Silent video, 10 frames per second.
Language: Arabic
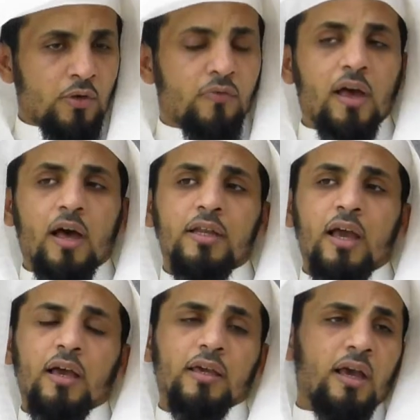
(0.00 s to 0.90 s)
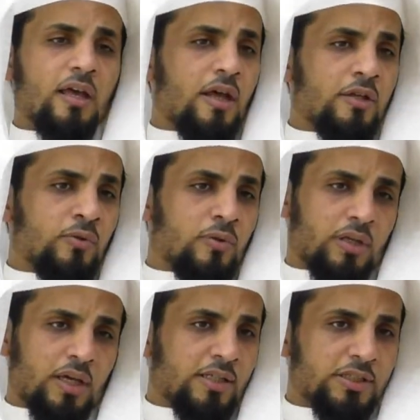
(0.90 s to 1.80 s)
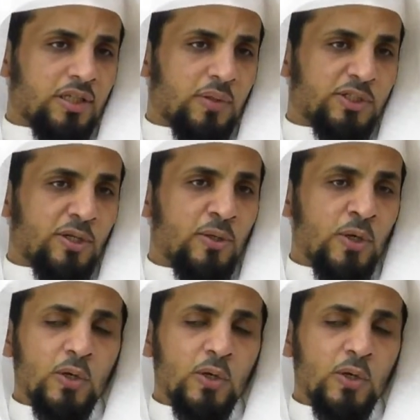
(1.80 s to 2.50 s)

فقال يا أخي أنا أدعو الله عز وجل